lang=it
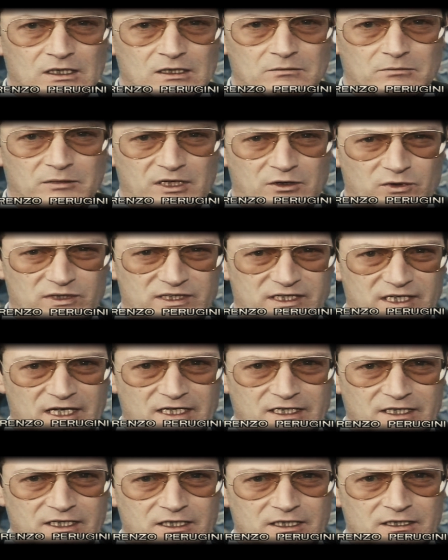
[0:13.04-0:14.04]
ma in questi
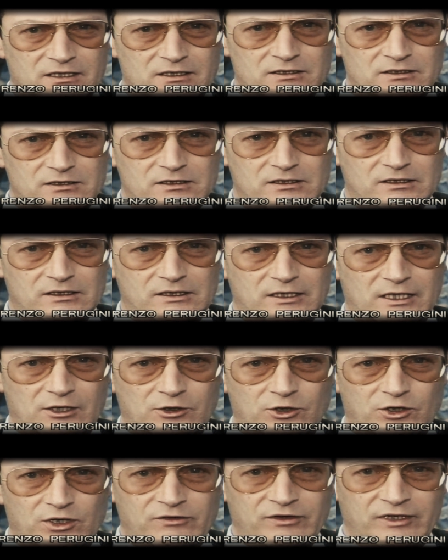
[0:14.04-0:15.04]
anni
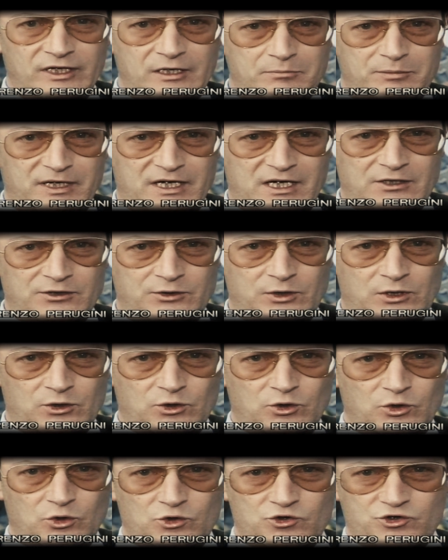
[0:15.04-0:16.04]
credo di aver imparato a
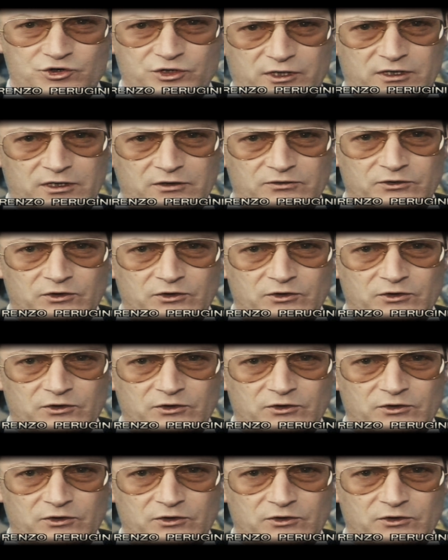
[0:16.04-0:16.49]
conoscerti,